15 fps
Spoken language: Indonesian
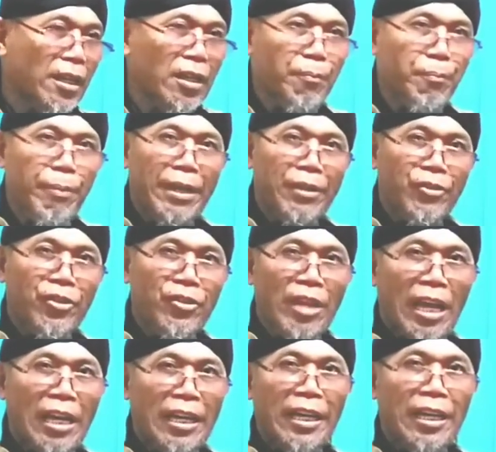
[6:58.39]
ke
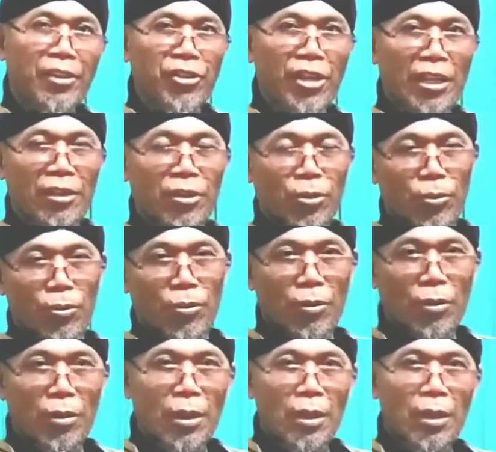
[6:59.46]
Persis, Al-Irsyad
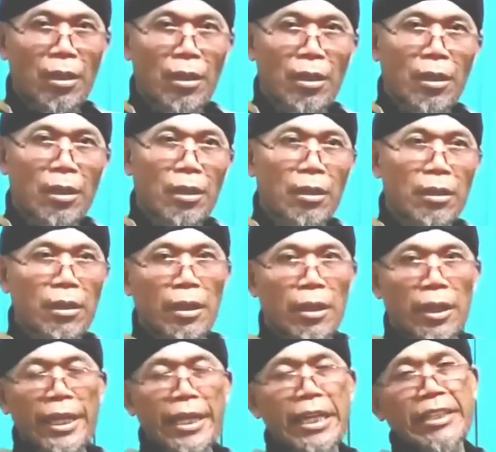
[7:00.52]

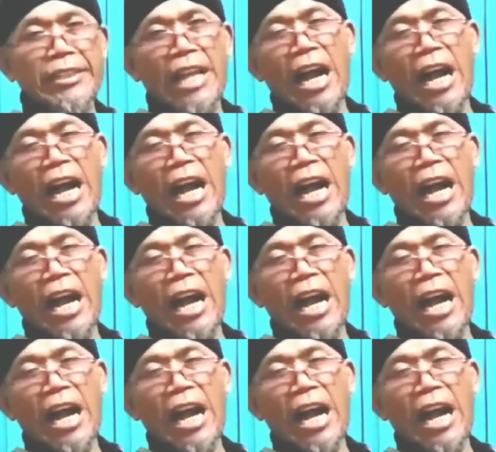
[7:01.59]
Ini